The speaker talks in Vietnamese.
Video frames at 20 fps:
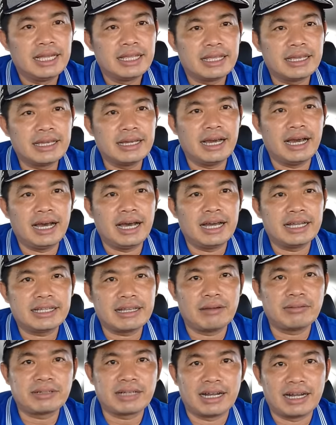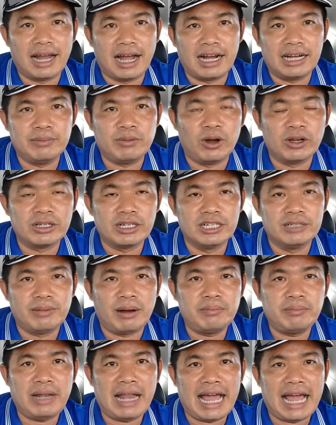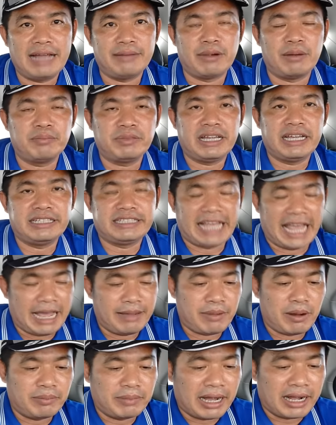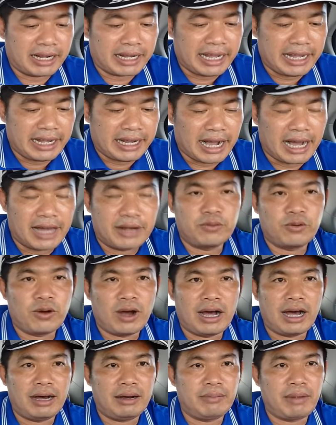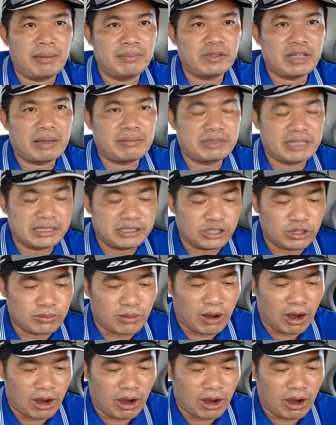chưa à, trong chờ đợi mọi người bấm like bấm chia sẻ bấm đăng ký kênh và bấm cho em xin số